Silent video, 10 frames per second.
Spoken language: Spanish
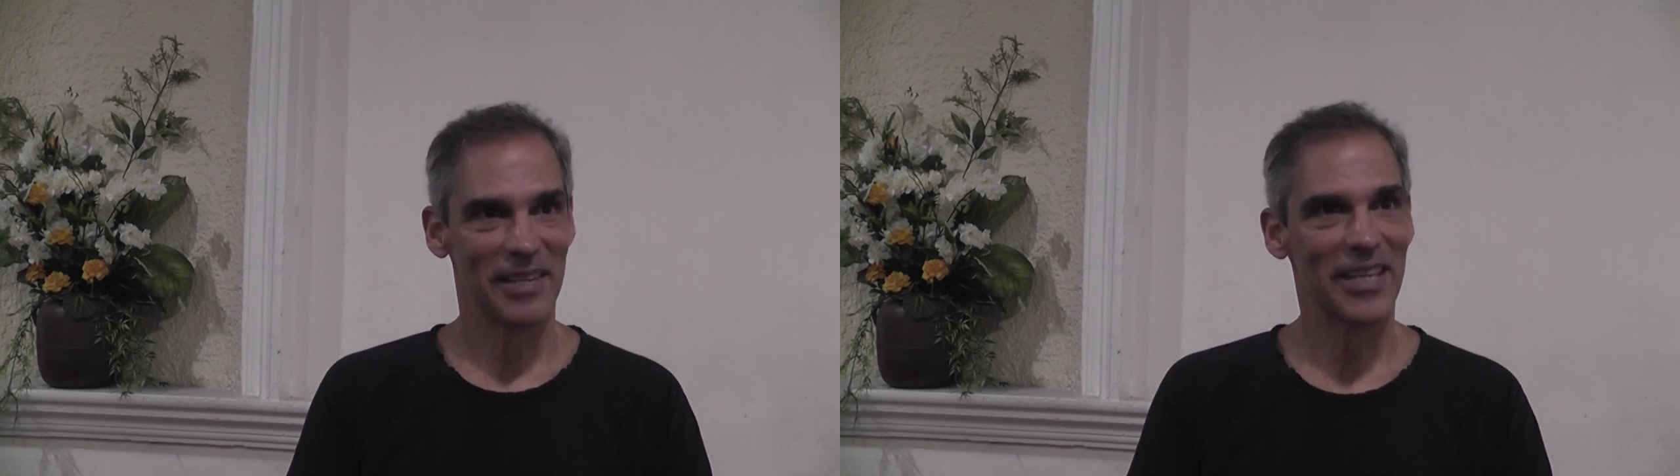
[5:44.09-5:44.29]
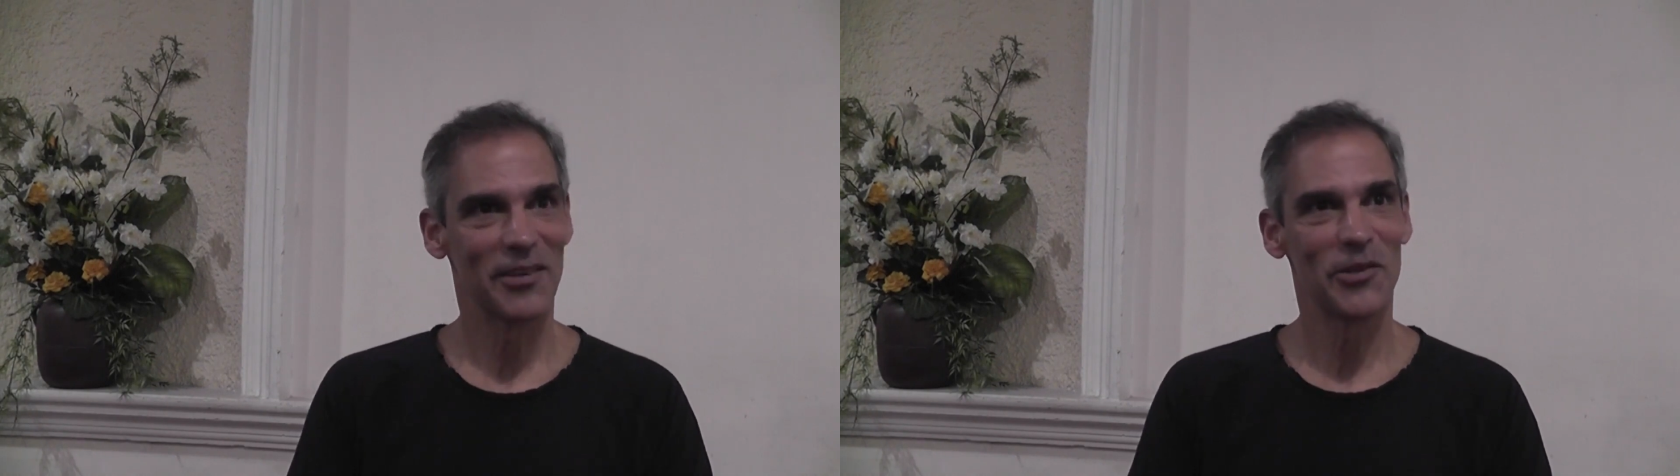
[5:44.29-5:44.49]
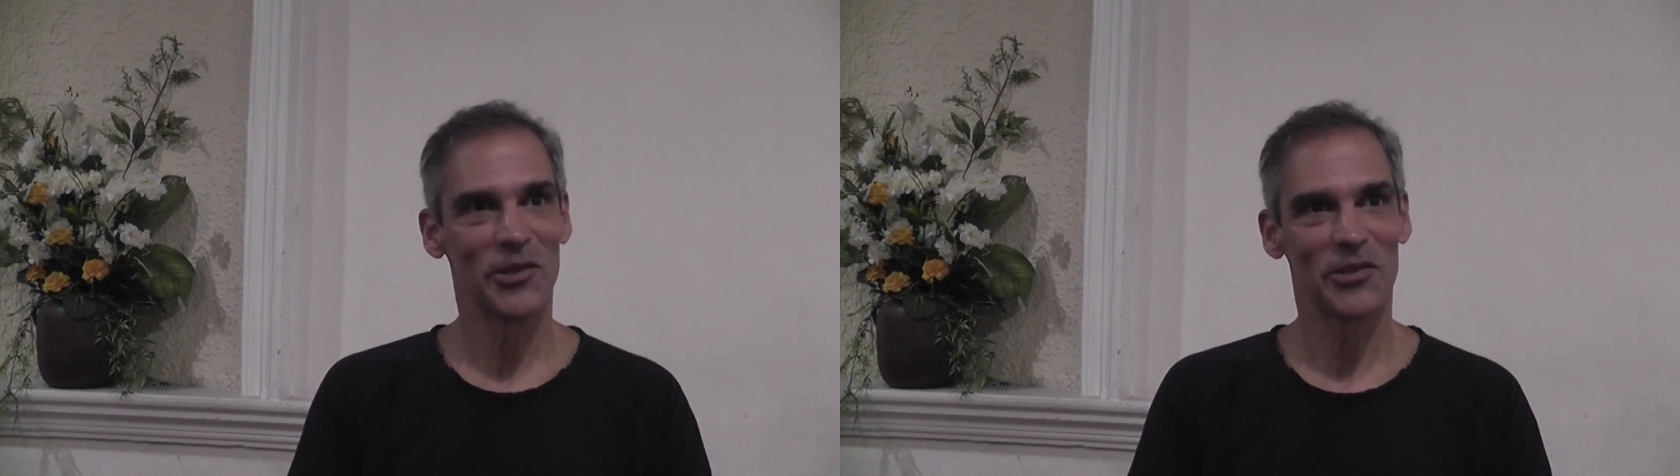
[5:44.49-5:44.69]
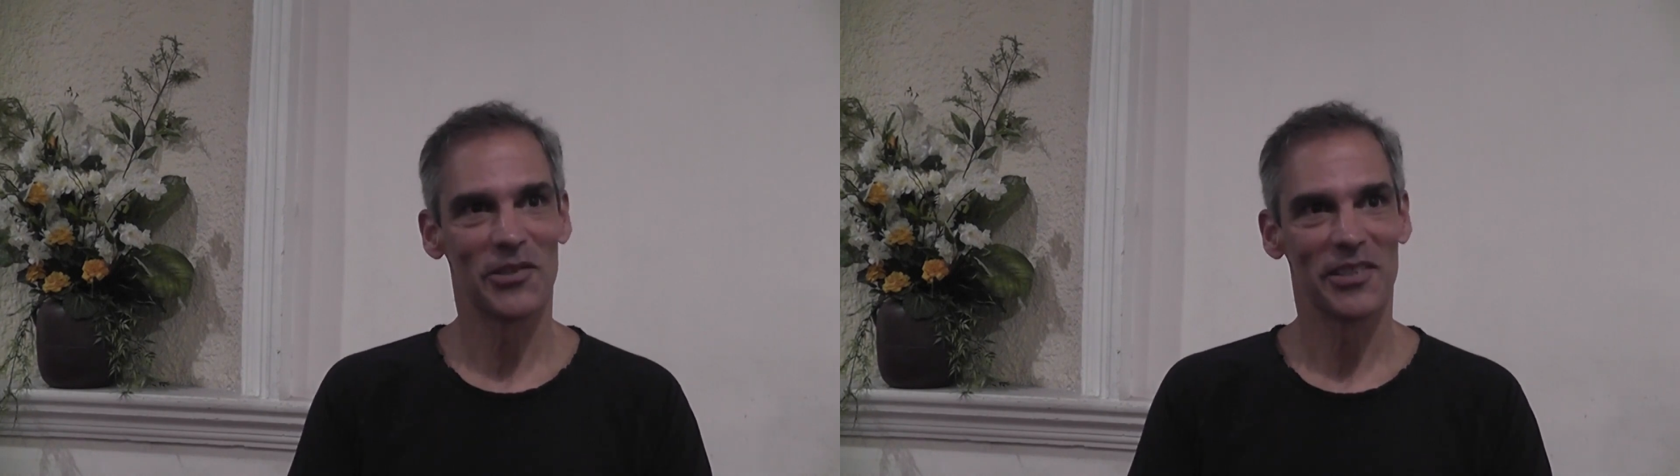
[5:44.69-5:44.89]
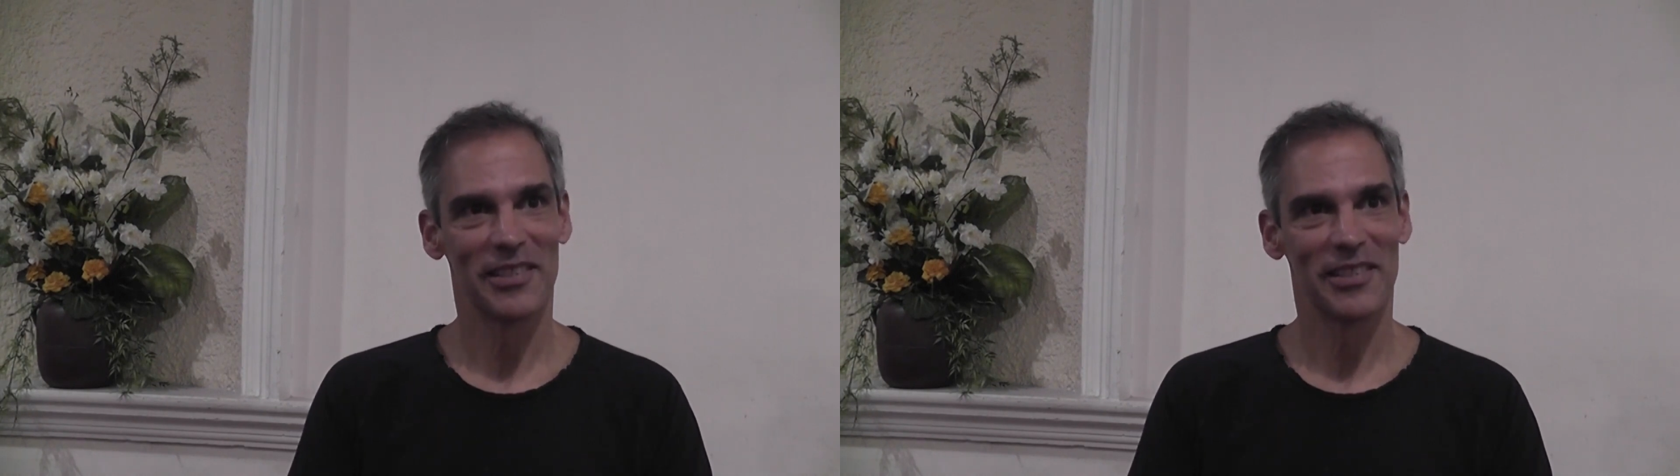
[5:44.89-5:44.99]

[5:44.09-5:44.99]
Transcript: Es que curioso.